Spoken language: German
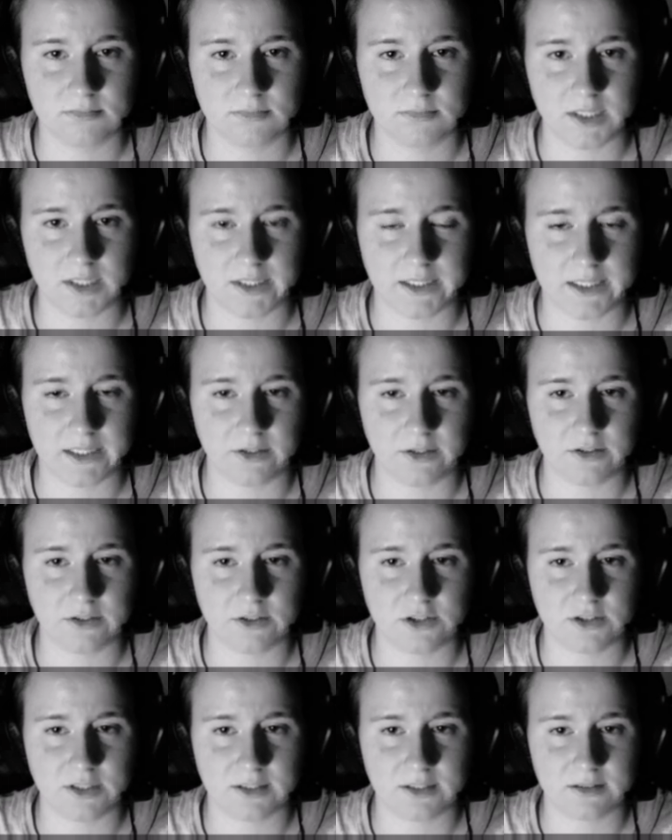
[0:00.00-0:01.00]
Ach, kann der.
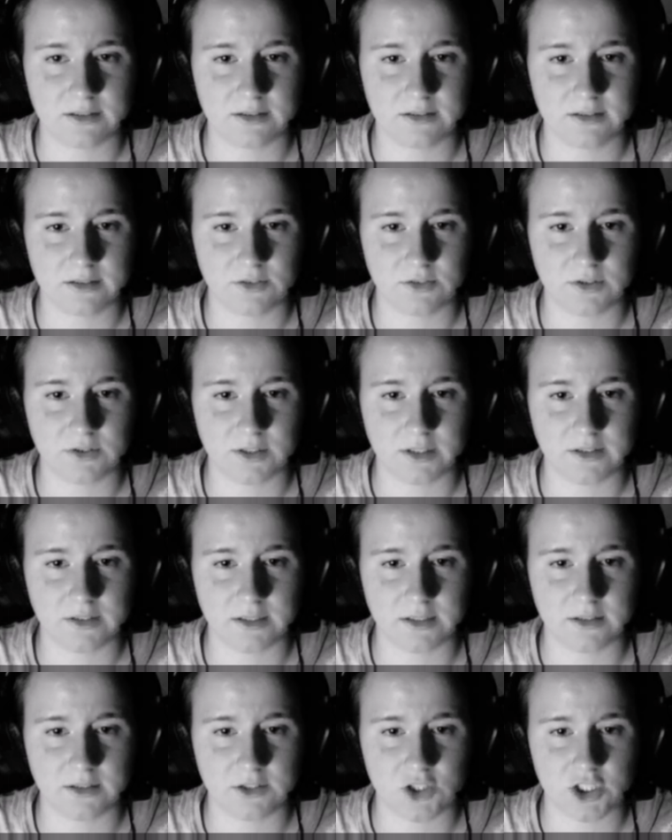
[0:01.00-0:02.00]
Zombie. Ich wollte gerade
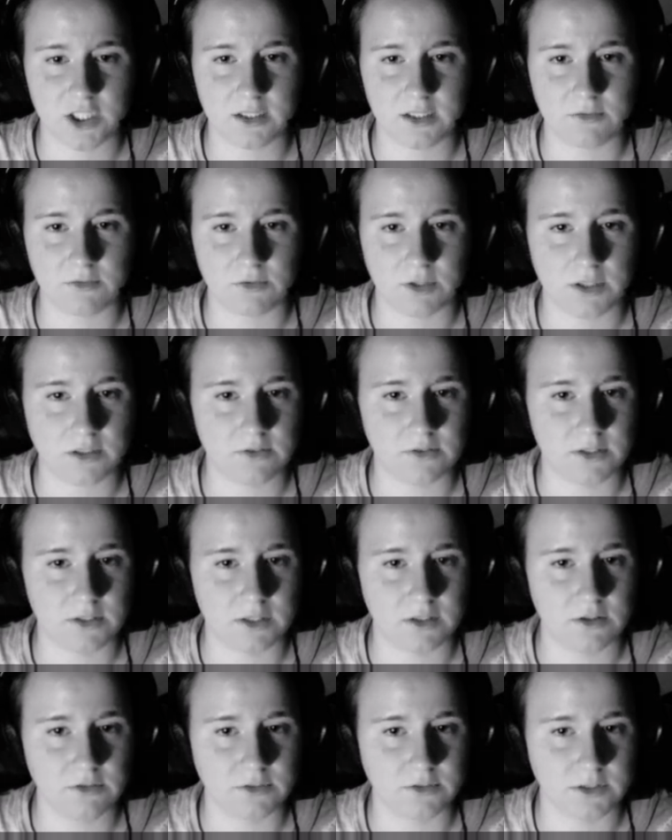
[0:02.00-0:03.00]
sagen, die stehen dann woanders wieder
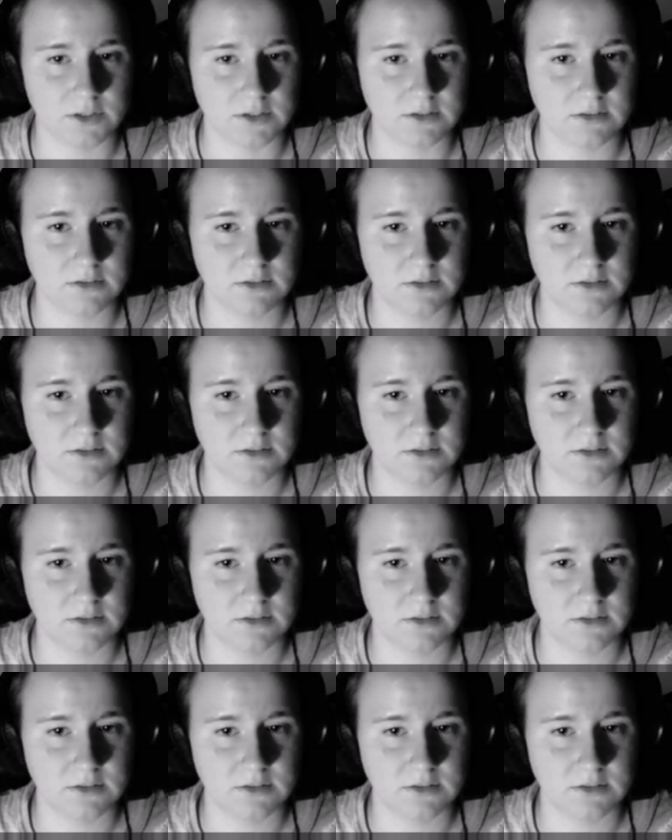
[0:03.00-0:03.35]
auf, ne?